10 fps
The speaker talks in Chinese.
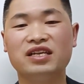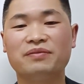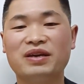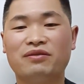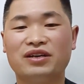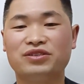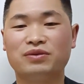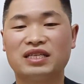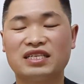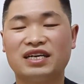的变化就
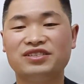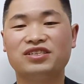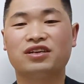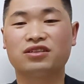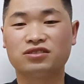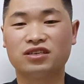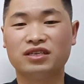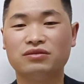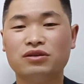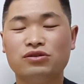为大家介绍到这里。